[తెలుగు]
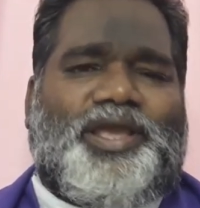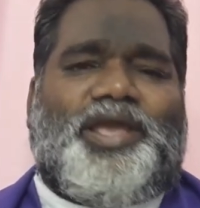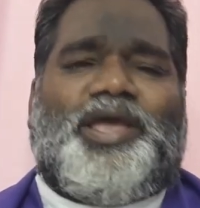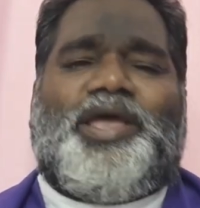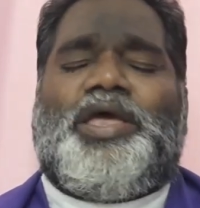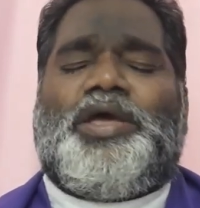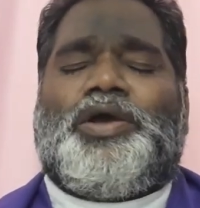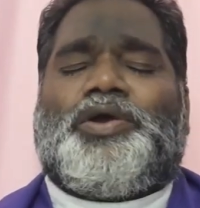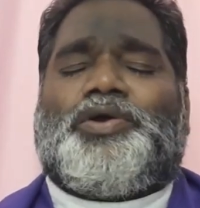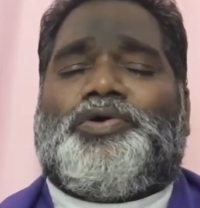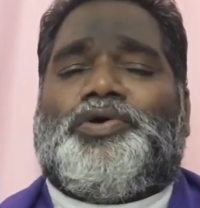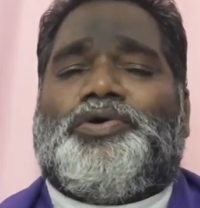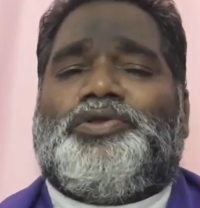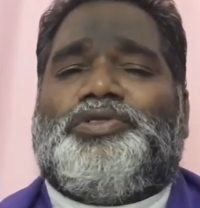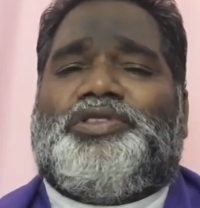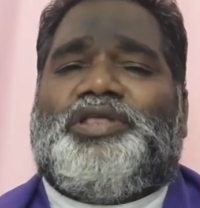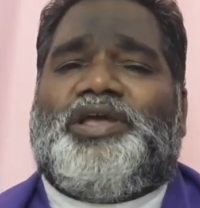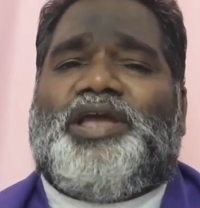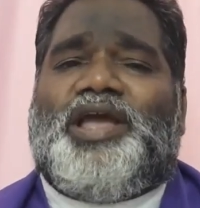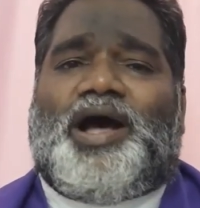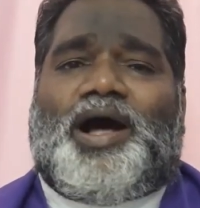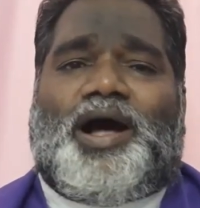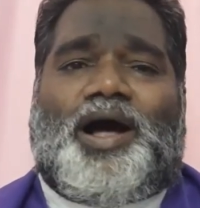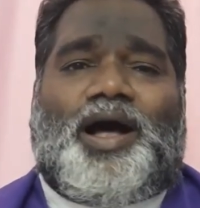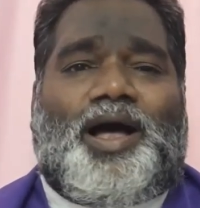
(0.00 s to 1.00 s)
ఏ
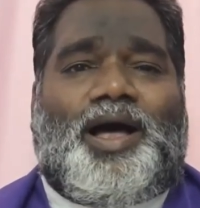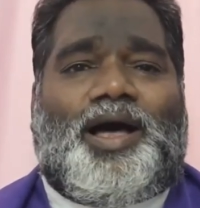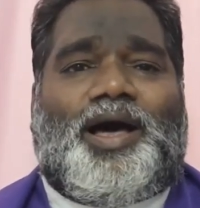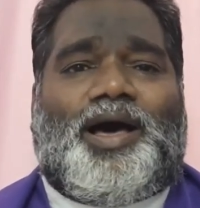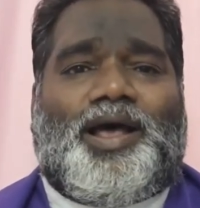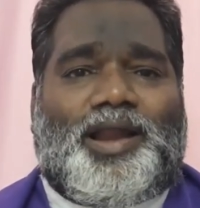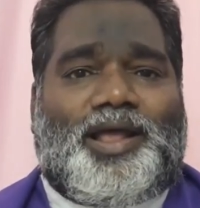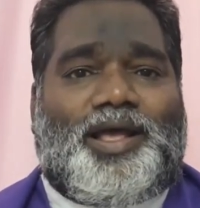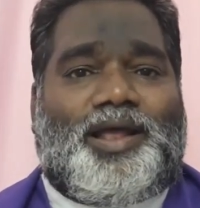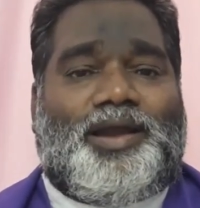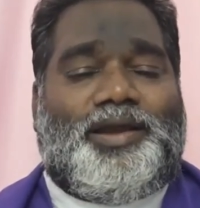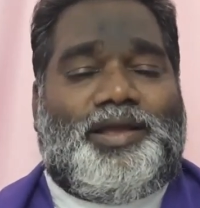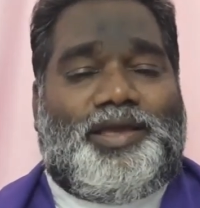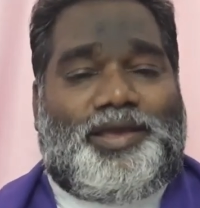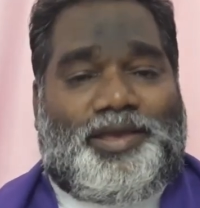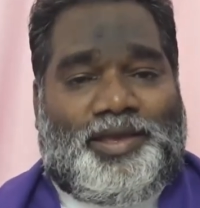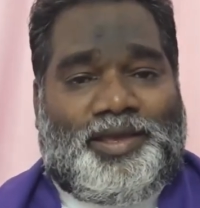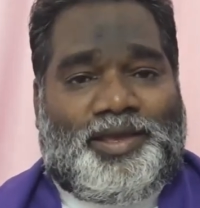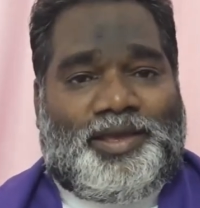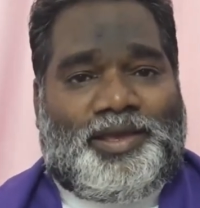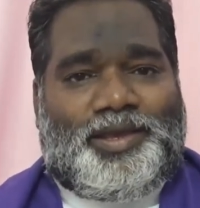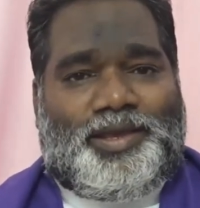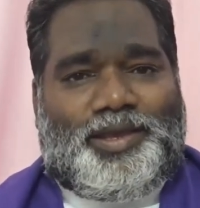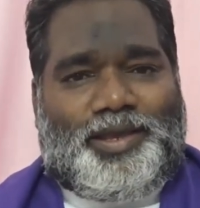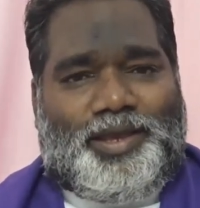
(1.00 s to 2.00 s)
కొద్ది ఆహారాన్ని
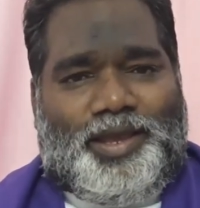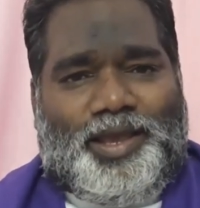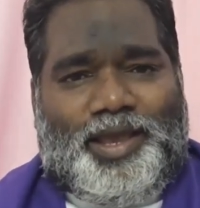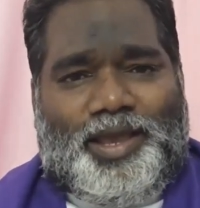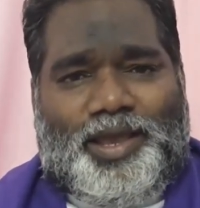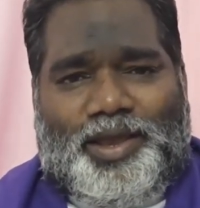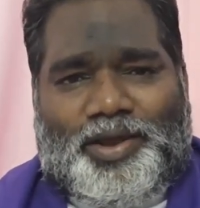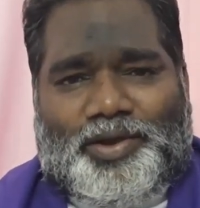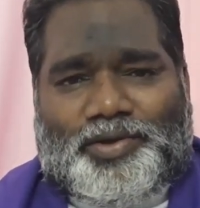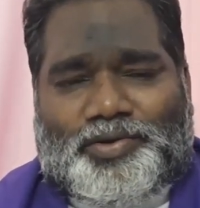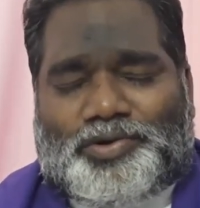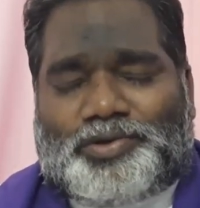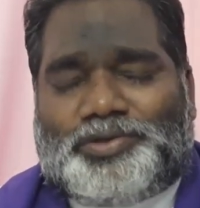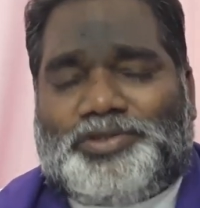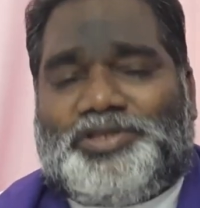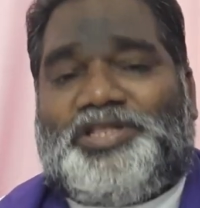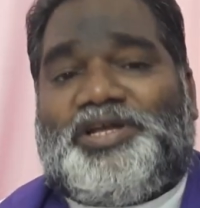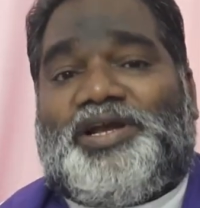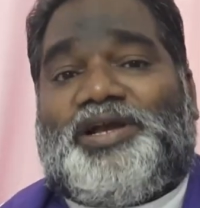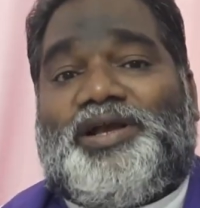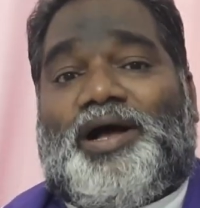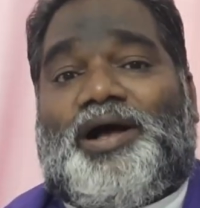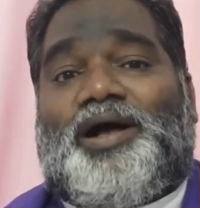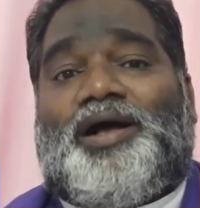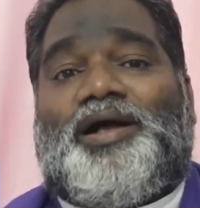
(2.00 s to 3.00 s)
ఏ
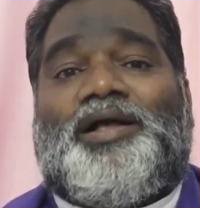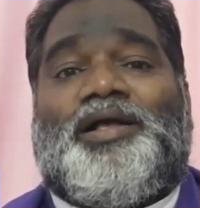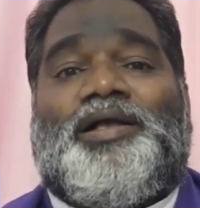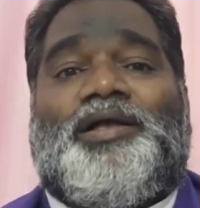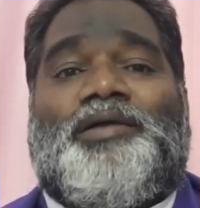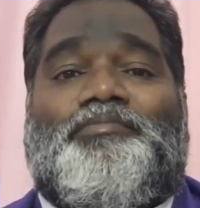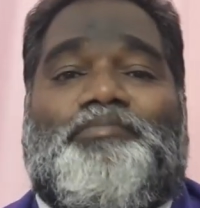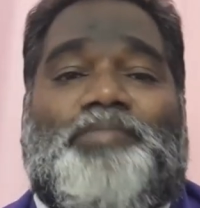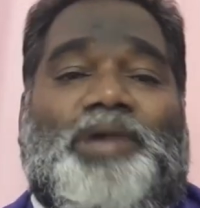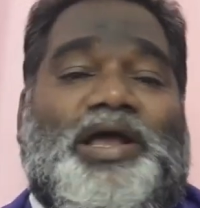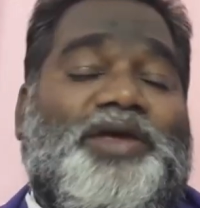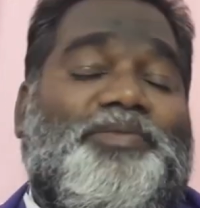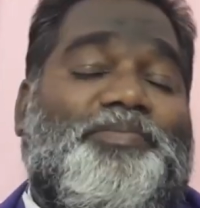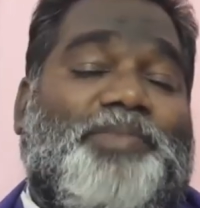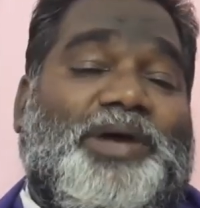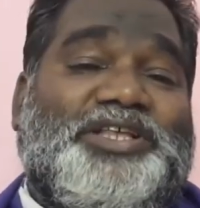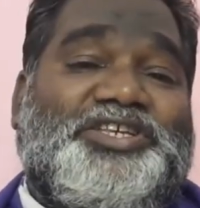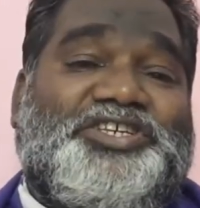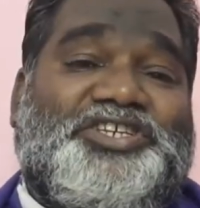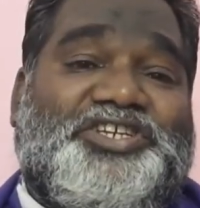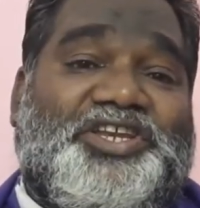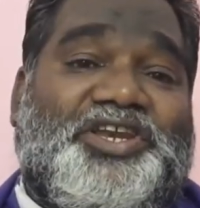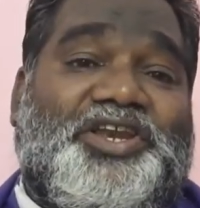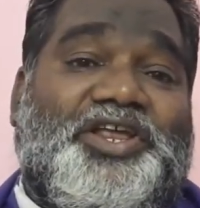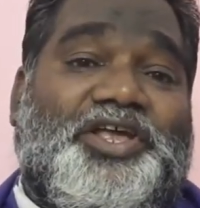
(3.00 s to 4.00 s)
కొద్దిగా మరి
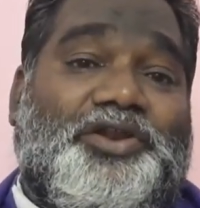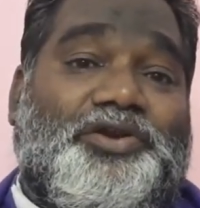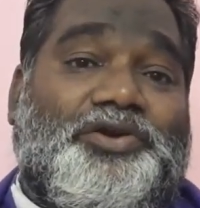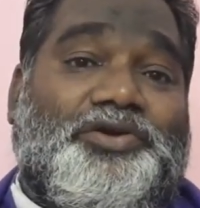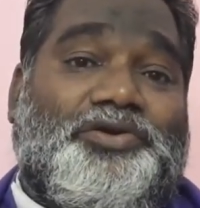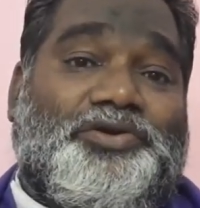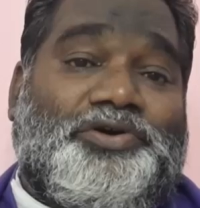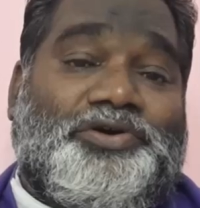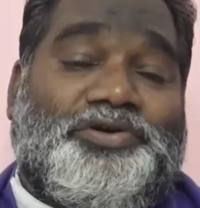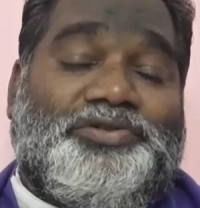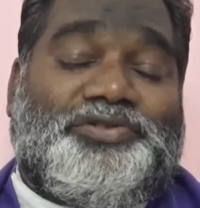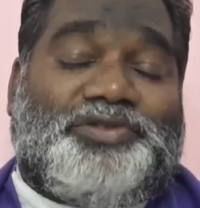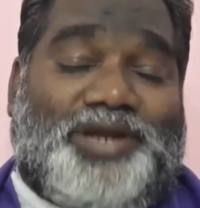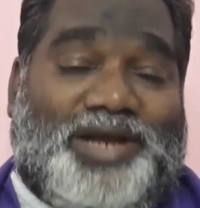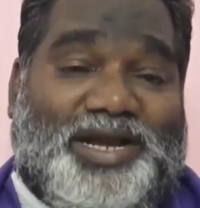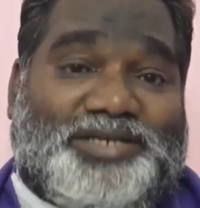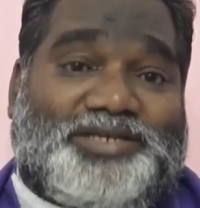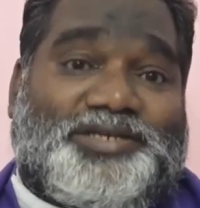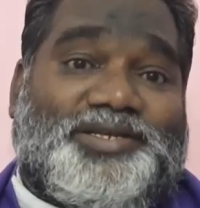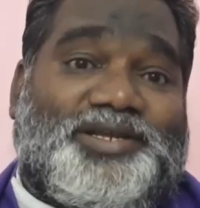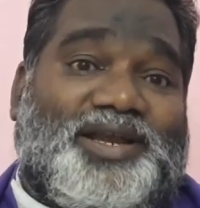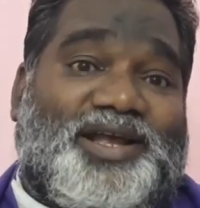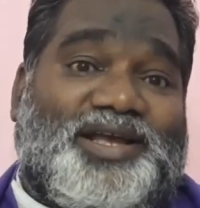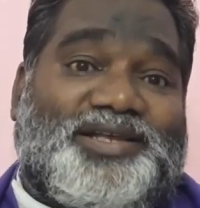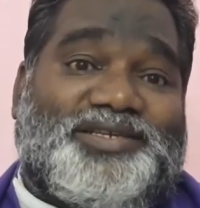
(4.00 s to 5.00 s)
మంచినీరును
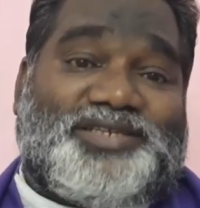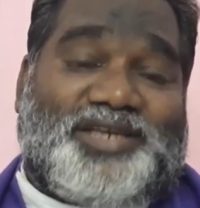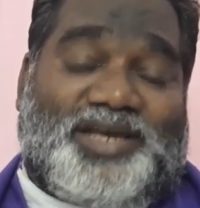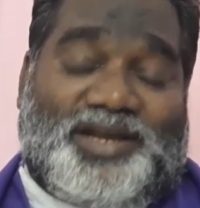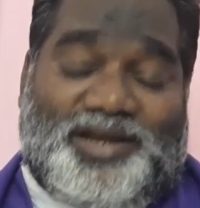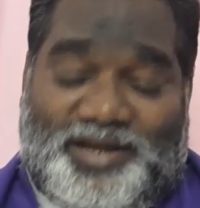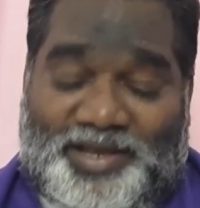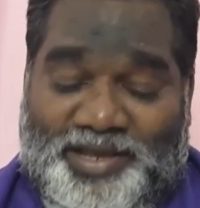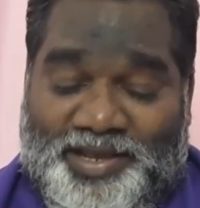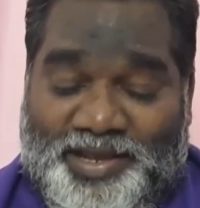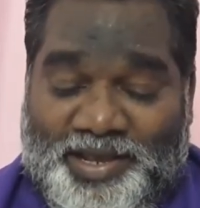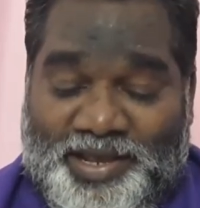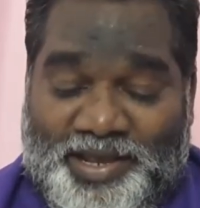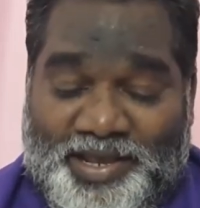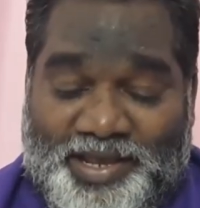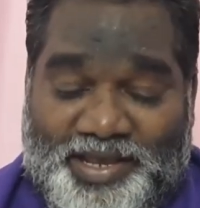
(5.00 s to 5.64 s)
ద్రాక్ష రాసాన్ని